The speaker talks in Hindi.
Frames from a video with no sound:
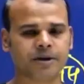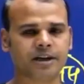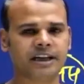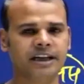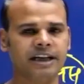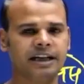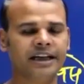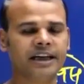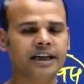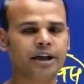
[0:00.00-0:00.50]
पर
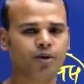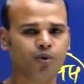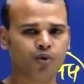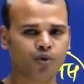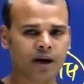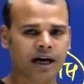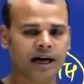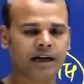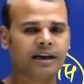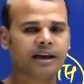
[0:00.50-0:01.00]
यानी कि
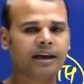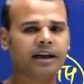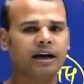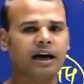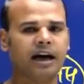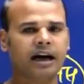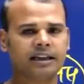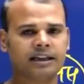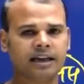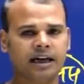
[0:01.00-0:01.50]
उड़ान के
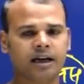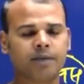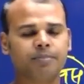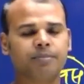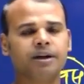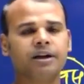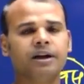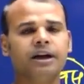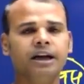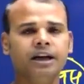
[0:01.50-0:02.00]
आधार
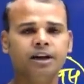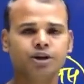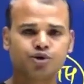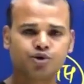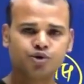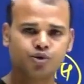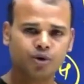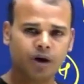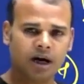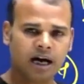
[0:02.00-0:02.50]
पर
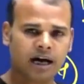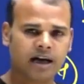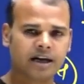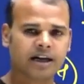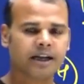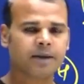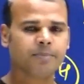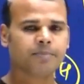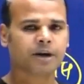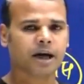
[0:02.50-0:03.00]
जो
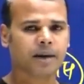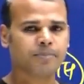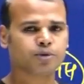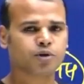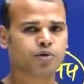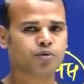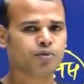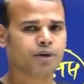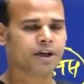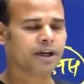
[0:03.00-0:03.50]
आंकड़े प्राप्त
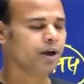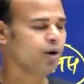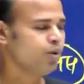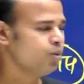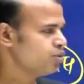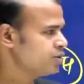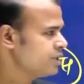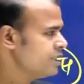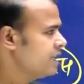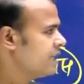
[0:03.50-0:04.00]
हुए
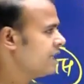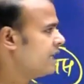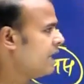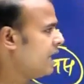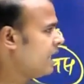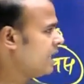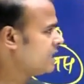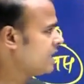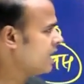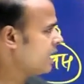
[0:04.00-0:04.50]
उसी के
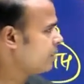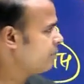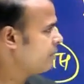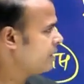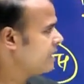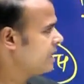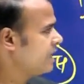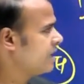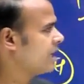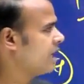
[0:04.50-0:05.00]
आधार
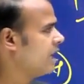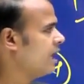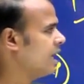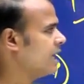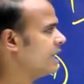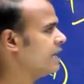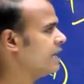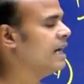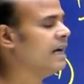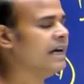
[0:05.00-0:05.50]
पर यह कहा
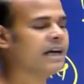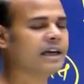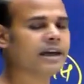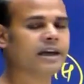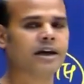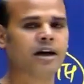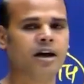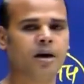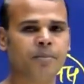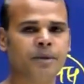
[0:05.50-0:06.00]
है
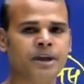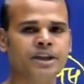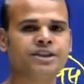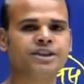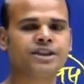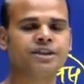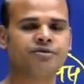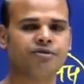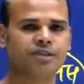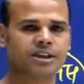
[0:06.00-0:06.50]
कि
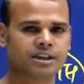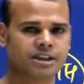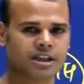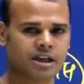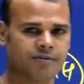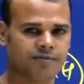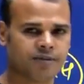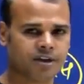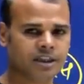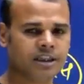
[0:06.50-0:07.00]
अमेजन
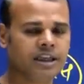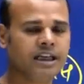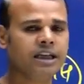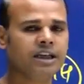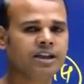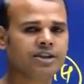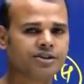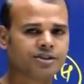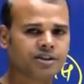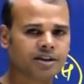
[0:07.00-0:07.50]
वर्षा वन
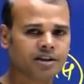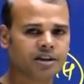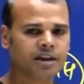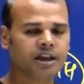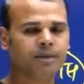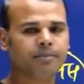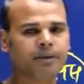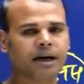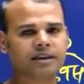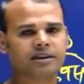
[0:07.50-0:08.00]

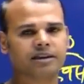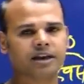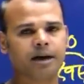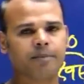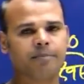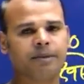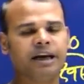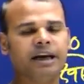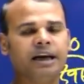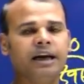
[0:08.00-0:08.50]
जितनी मात्रा
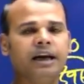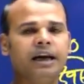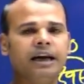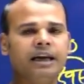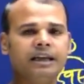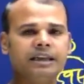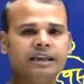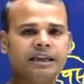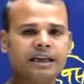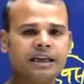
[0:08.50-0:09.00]
में
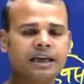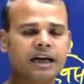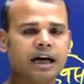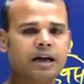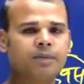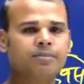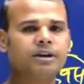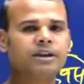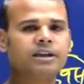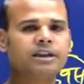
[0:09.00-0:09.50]
ये
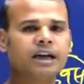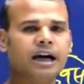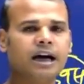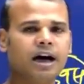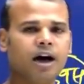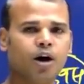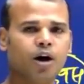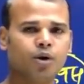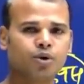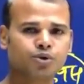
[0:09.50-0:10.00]
कार्बन का
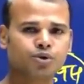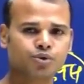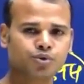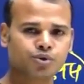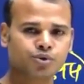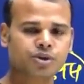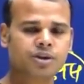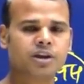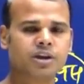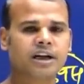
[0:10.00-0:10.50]

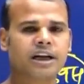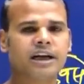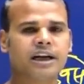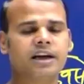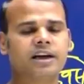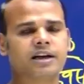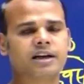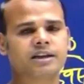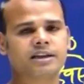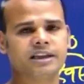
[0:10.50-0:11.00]
अवशोषण नहीं
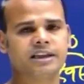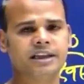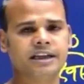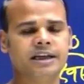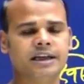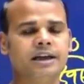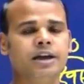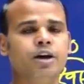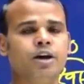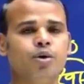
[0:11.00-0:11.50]
करते
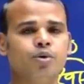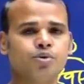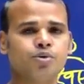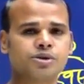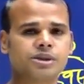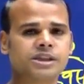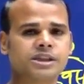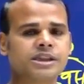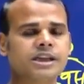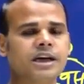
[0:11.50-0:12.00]
हैं
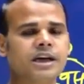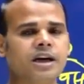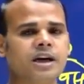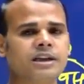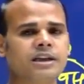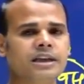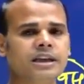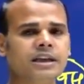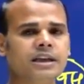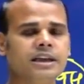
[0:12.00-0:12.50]
उससे
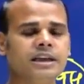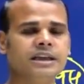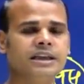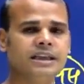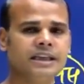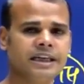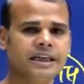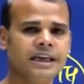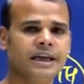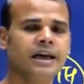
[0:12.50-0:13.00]
अधिक
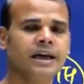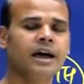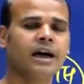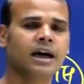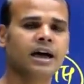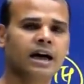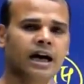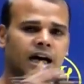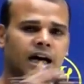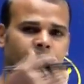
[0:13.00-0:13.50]
ये
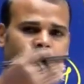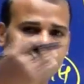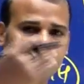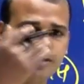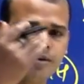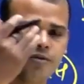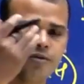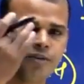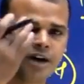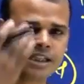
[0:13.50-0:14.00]
कार्बन
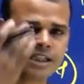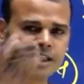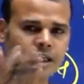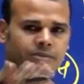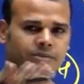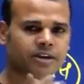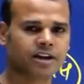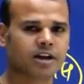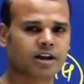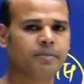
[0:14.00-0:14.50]

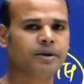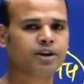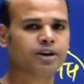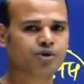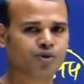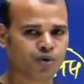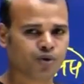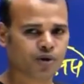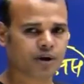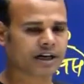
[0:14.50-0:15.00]
वातावरण में
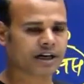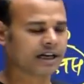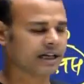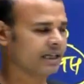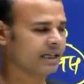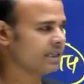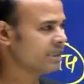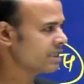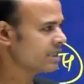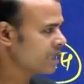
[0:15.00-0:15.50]
छोड़ रहे
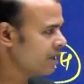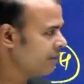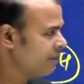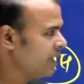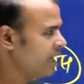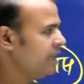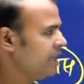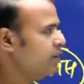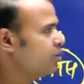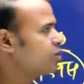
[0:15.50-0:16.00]
हैं
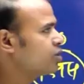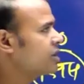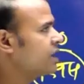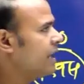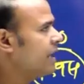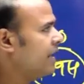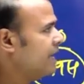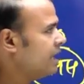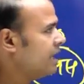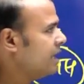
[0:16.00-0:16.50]
सवाल ये उठता
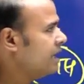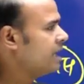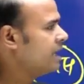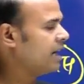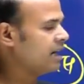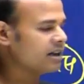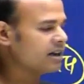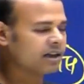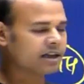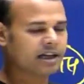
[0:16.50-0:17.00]
है कि
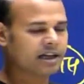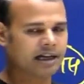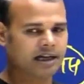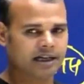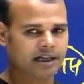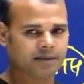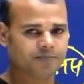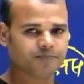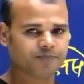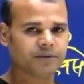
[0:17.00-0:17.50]
कारण क्या
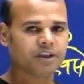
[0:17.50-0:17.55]
है